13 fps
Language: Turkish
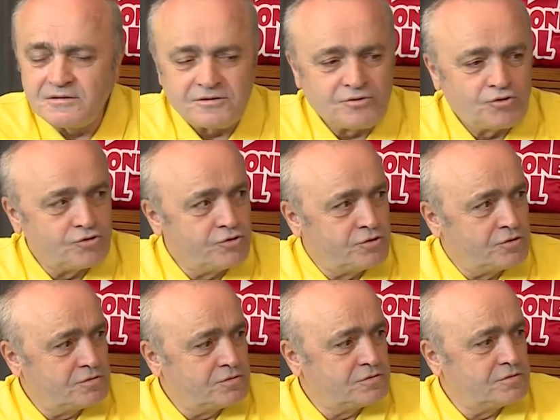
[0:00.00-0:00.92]

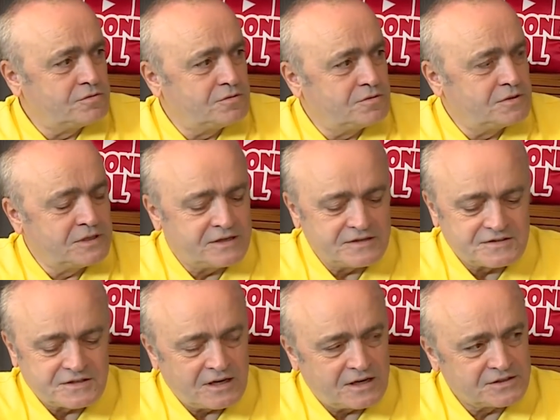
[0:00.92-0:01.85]
Oğlu
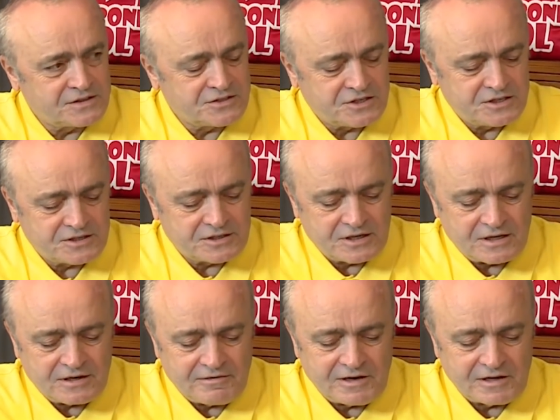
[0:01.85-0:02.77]
Deniz'de Ataşehir'de
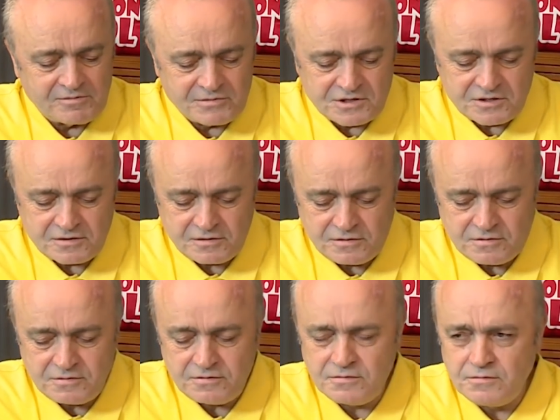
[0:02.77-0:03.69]
ev almış. E,
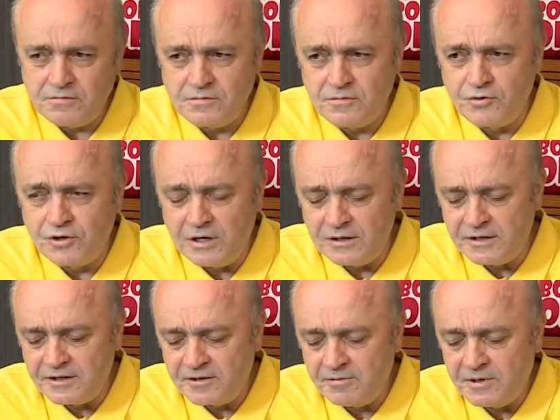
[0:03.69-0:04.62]
onu
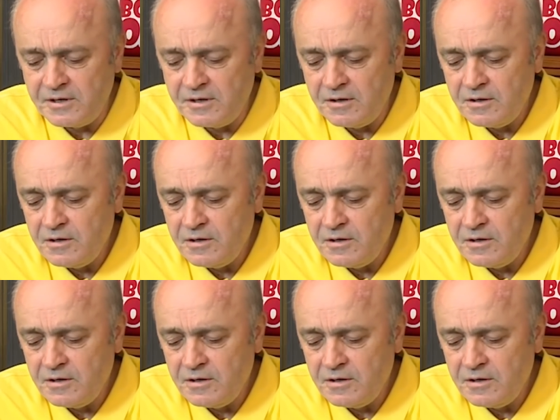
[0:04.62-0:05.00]
anlattı bana.